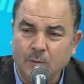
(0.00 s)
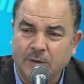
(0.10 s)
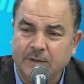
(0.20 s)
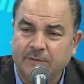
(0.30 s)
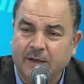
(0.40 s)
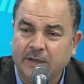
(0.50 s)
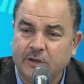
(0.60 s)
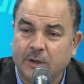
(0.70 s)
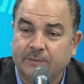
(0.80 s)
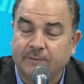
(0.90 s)
واتفاقية
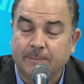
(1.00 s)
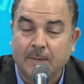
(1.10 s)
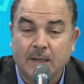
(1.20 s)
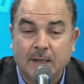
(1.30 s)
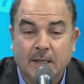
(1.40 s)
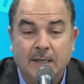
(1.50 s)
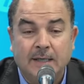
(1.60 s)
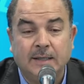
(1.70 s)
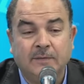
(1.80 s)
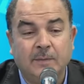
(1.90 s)
جنيف
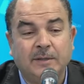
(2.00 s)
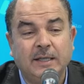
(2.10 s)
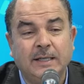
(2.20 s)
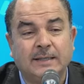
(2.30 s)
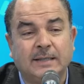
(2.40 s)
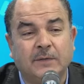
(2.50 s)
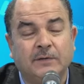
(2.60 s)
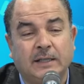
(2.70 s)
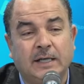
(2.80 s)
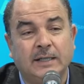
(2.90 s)
إذا فبالتالي
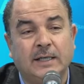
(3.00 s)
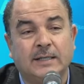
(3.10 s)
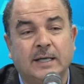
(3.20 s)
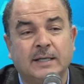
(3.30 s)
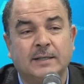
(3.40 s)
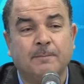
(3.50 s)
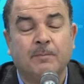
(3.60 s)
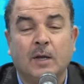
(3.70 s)
تصرفت على هذا الأساس